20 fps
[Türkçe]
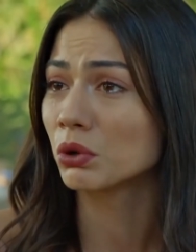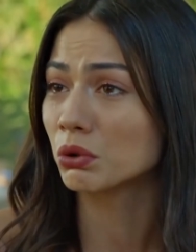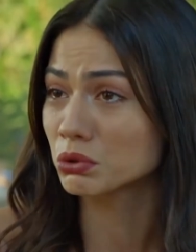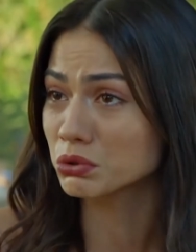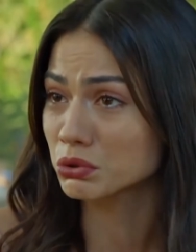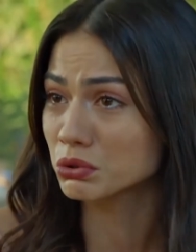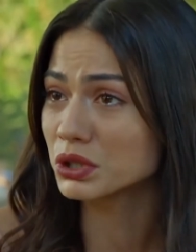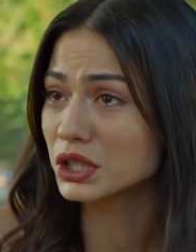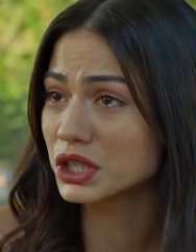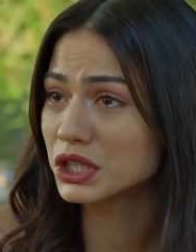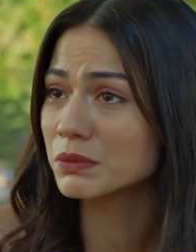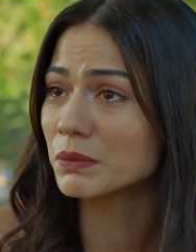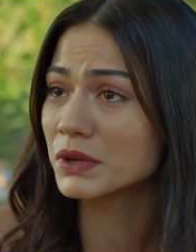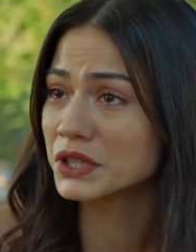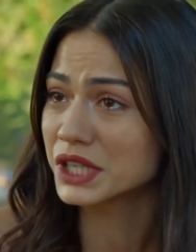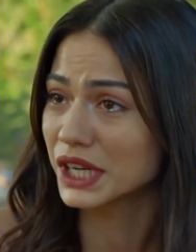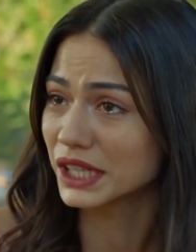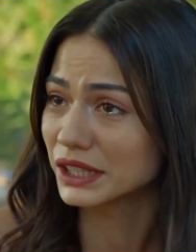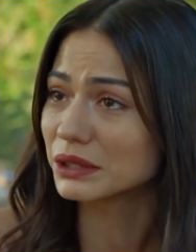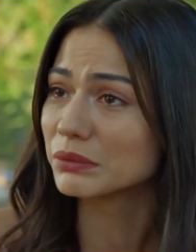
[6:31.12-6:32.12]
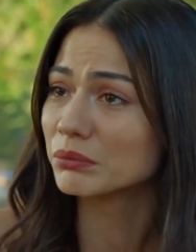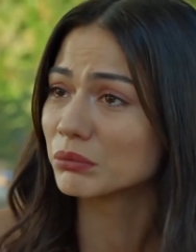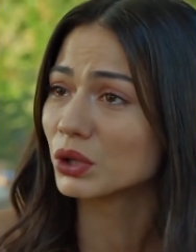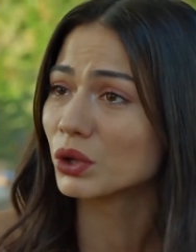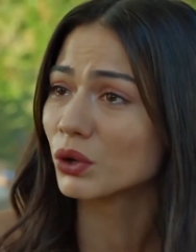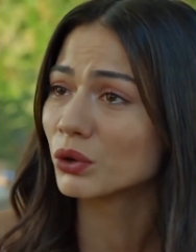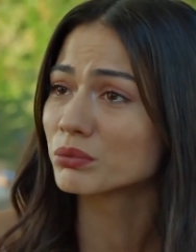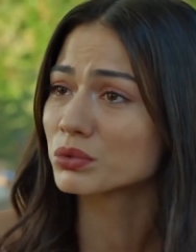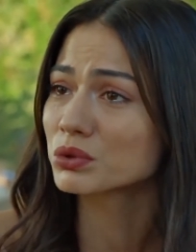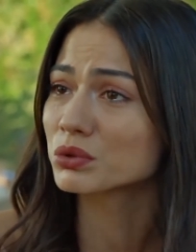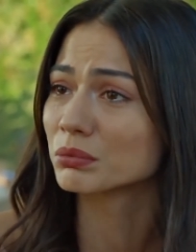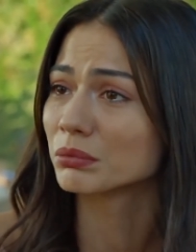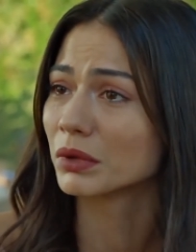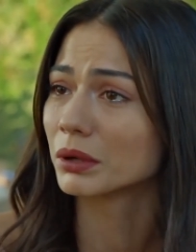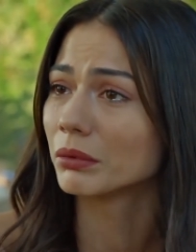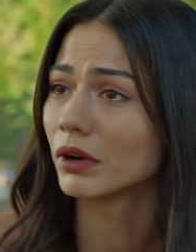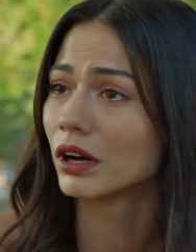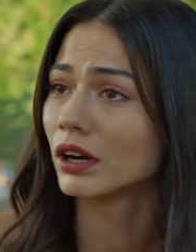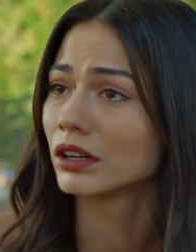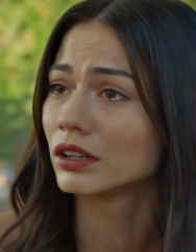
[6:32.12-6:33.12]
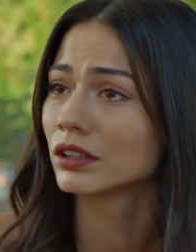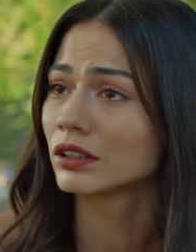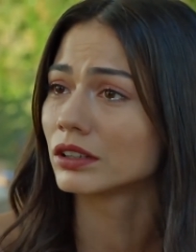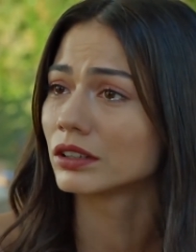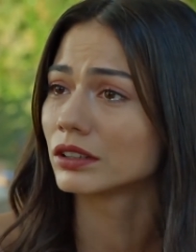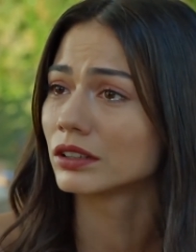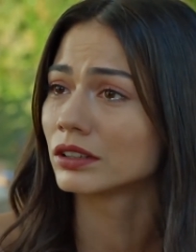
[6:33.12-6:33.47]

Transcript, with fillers: kokusunu içime çektiğimi biliyor musun baba?